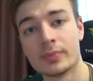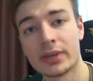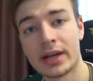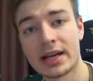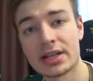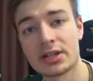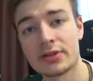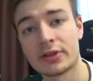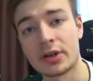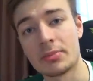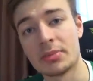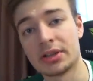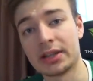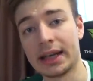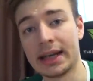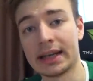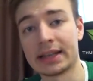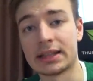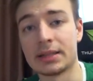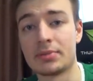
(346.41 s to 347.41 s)
Также в
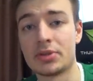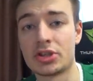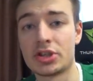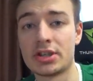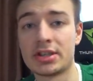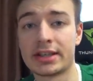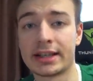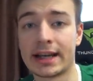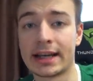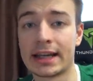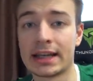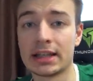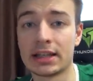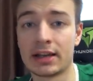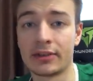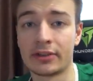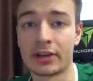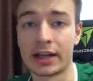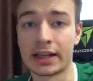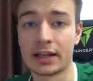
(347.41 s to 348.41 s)
комментариях напишите, какие
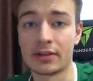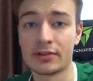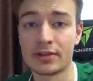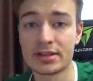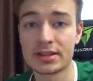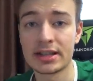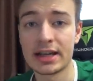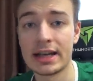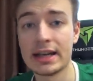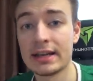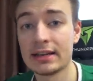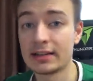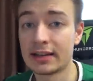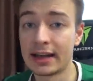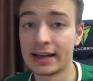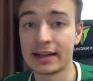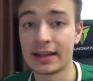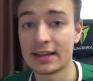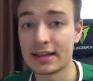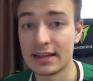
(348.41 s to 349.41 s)
лайфхаки вы знали,
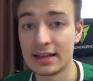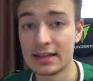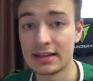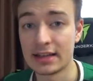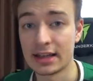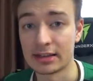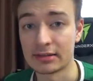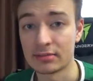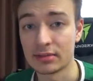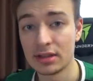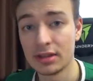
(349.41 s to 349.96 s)
а какие нет.